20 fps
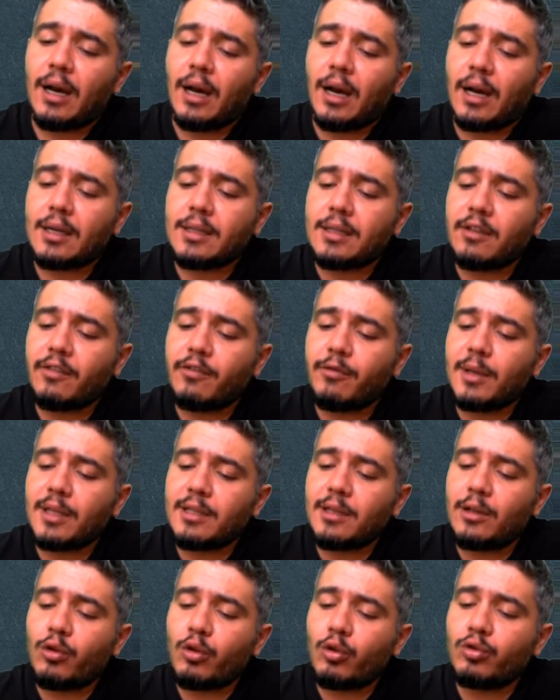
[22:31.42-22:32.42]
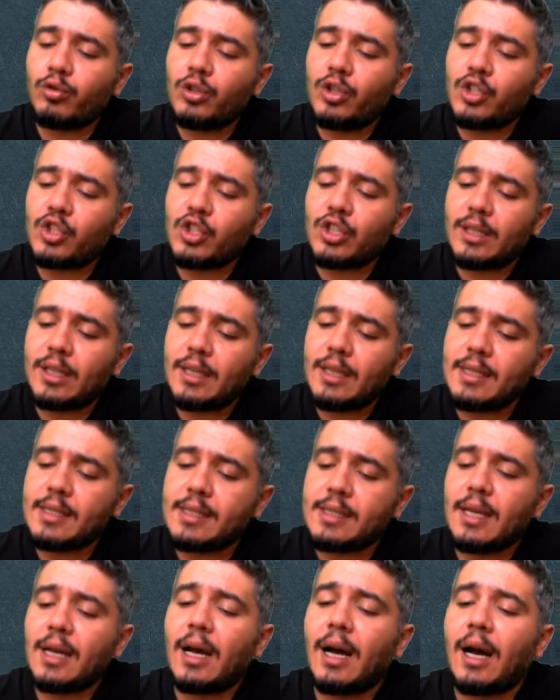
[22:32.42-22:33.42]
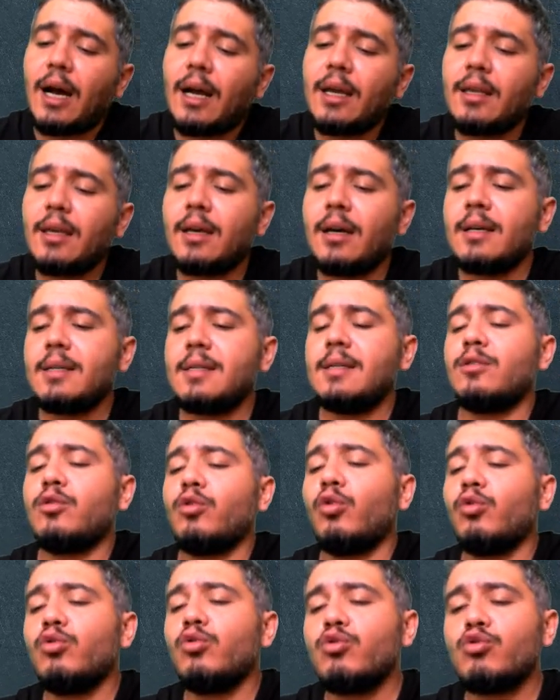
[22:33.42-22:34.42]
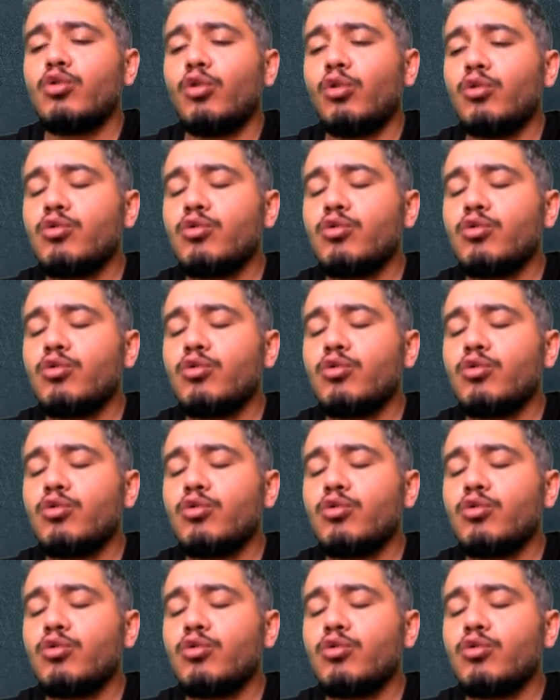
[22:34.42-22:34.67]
Aktif metal olduğu için X hangi asit olursa